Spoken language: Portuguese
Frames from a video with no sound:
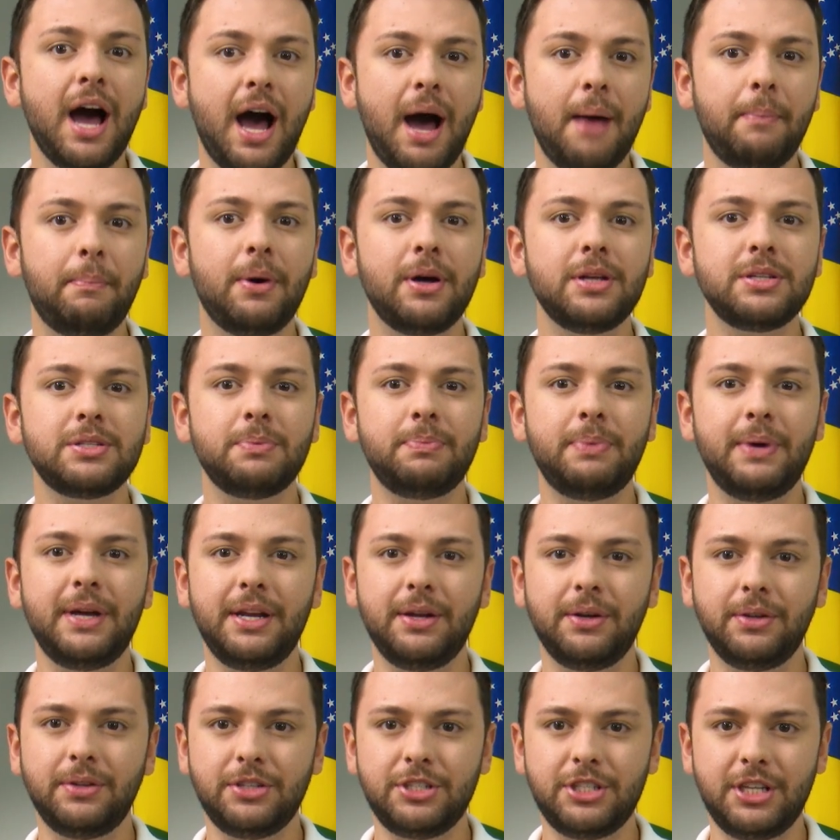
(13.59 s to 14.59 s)
após o
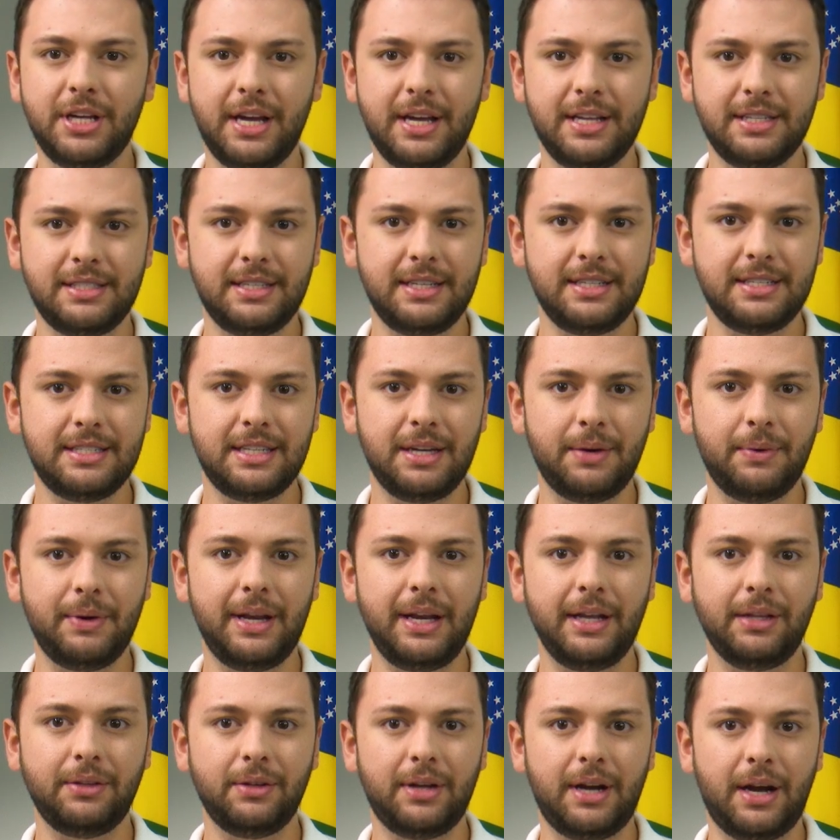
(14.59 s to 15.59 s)
período de restrição
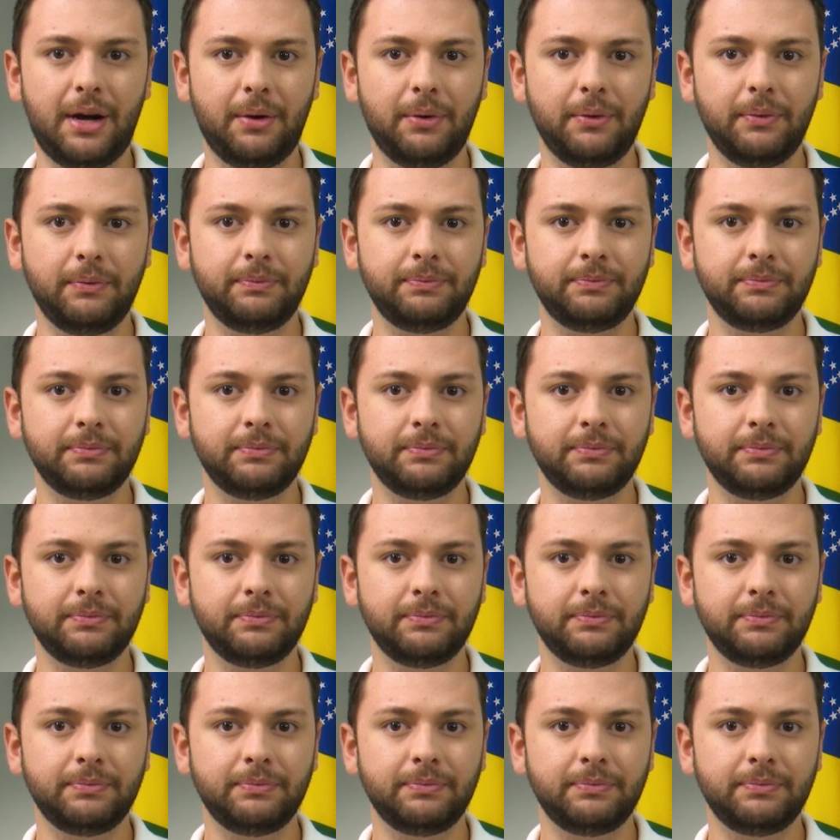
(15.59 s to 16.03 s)
eleitoral.